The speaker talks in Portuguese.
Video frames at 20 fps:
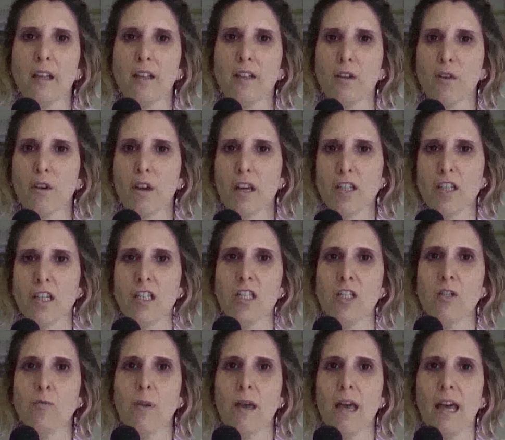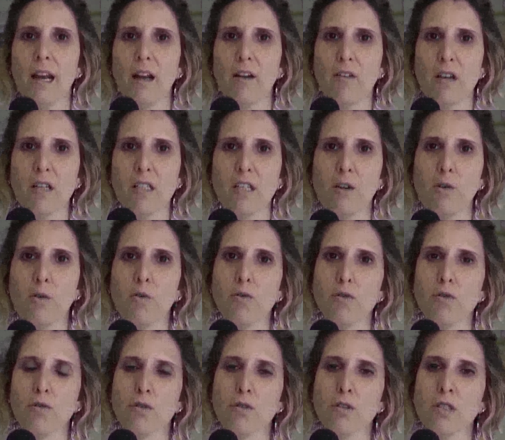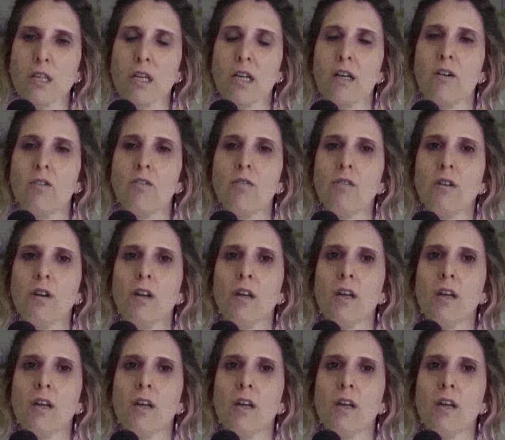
Então, o que a gente espera com essa construção,